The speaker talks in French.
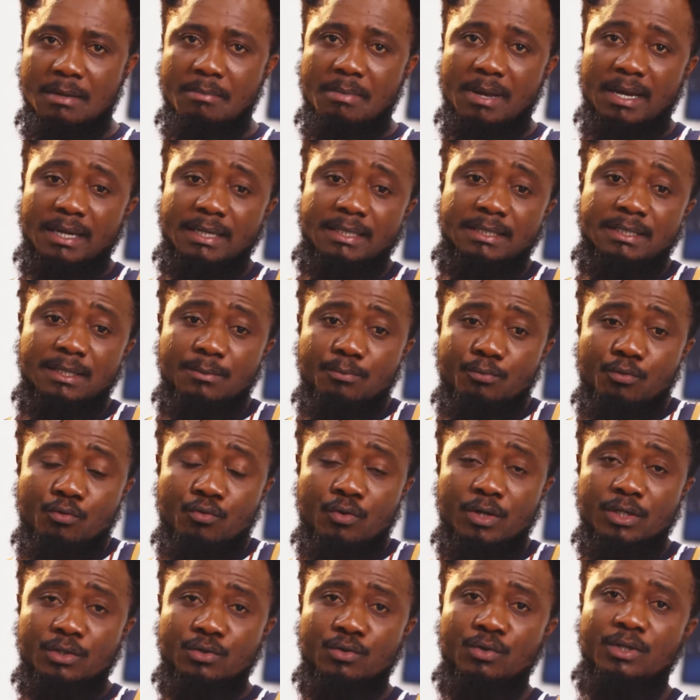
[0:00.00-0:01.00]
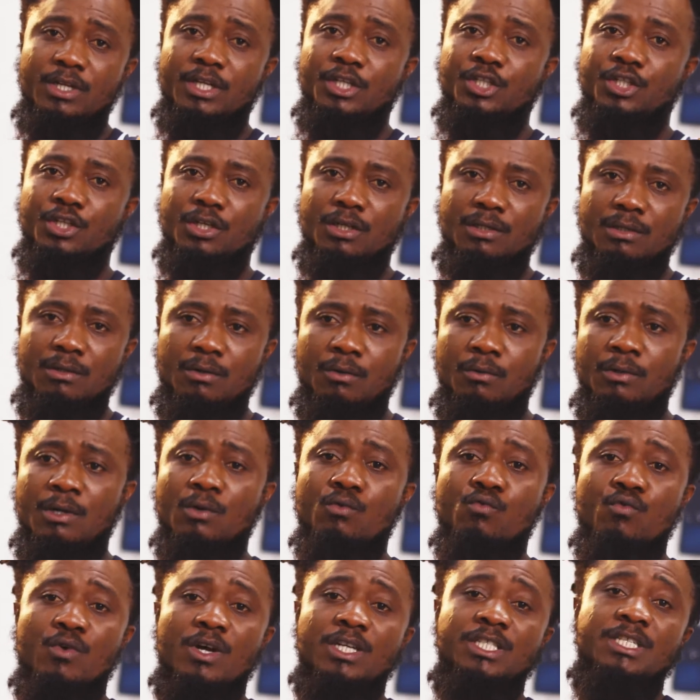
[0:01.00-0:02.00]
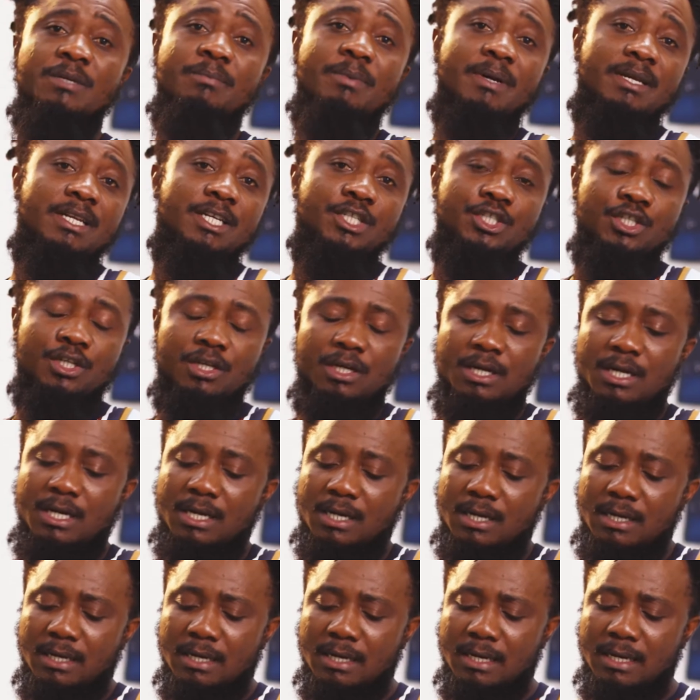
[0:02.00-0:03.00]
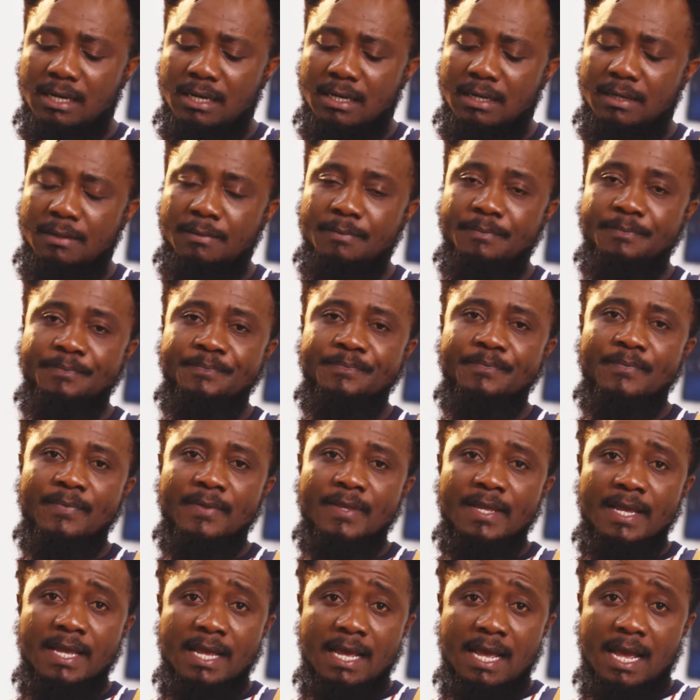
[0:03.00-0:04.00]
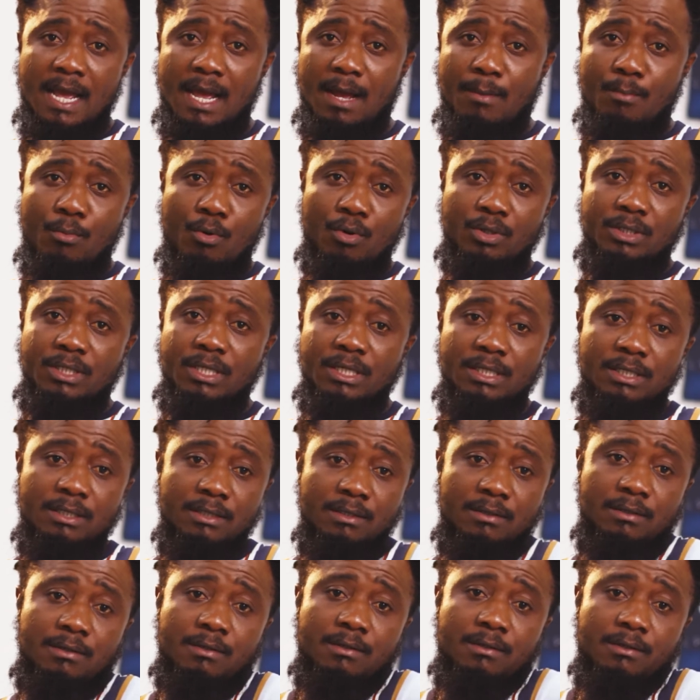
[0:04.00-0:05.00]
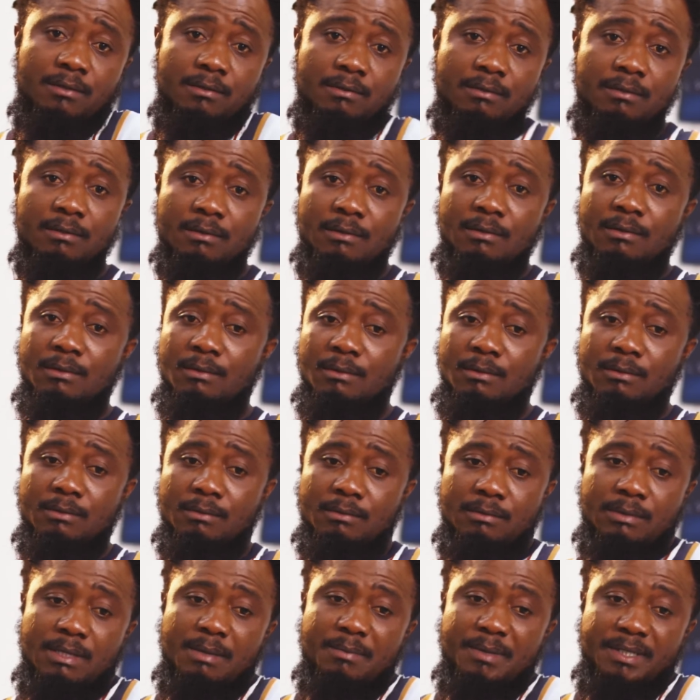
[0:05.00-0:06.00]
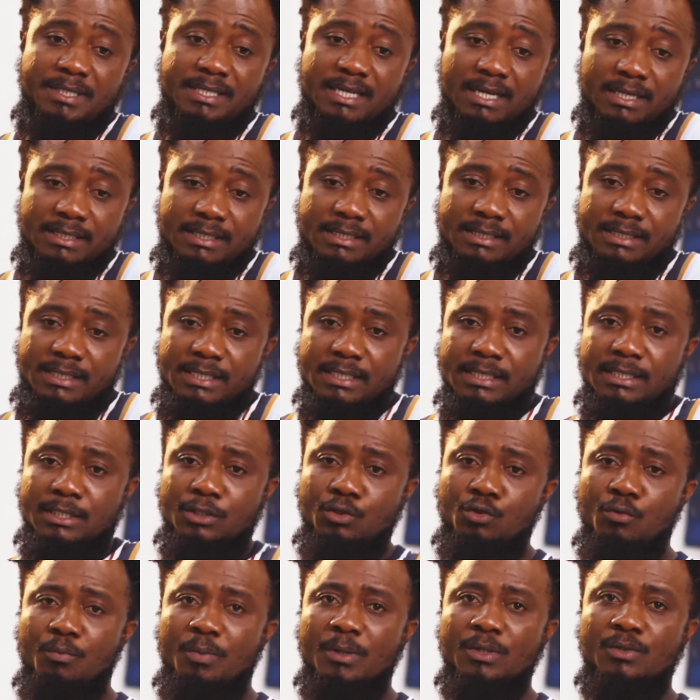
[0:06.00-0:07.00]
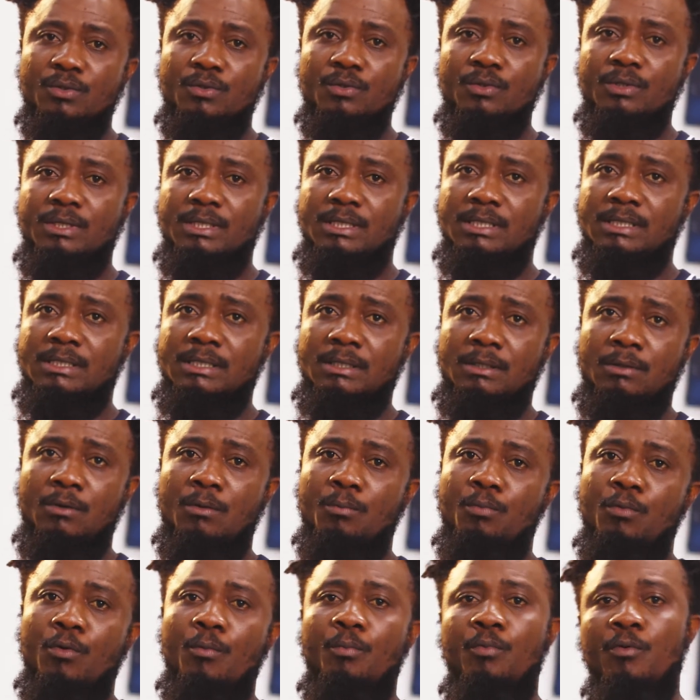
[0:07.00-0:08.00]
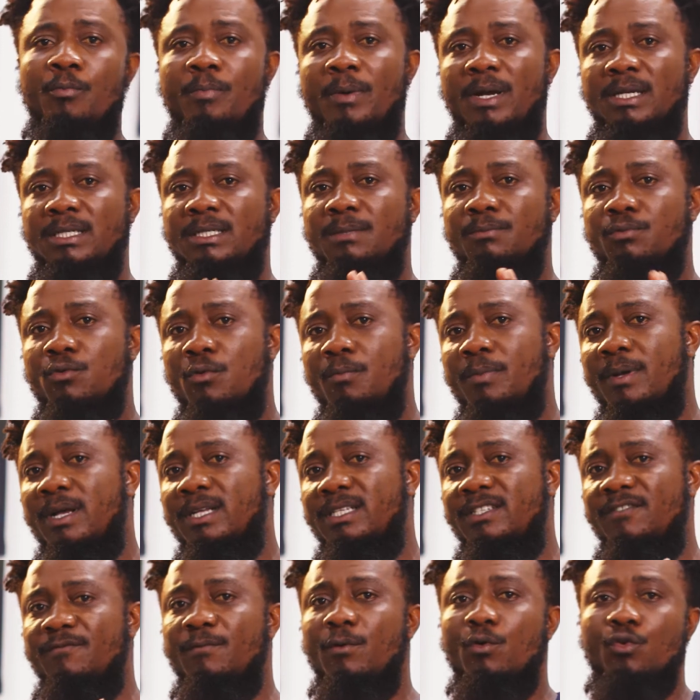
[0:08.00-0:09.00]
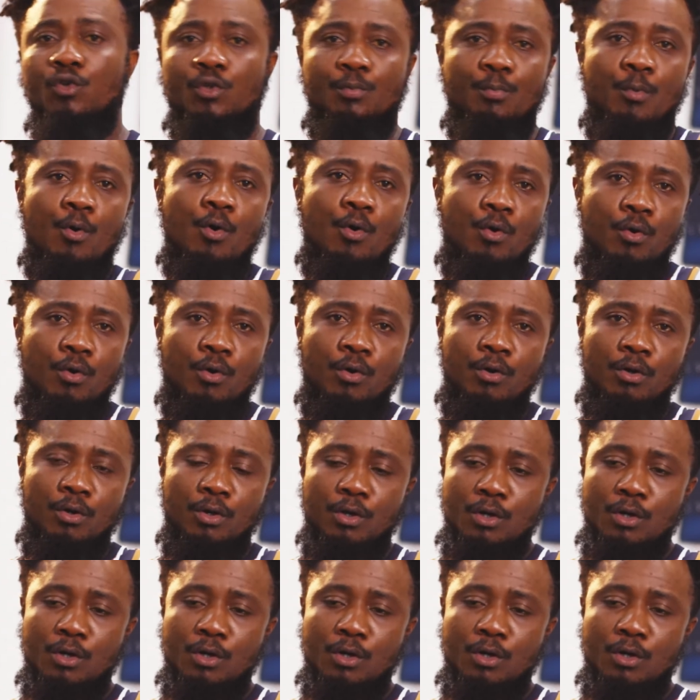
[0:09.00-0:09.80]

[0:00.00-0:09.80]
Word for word: Par exemple, pourquoi est-ce que les gens, on n'encourageait pas les gens à, aborder euh, euh, des métiers artistiques Je pense qu'on peut, par exemple, comparativement au sport,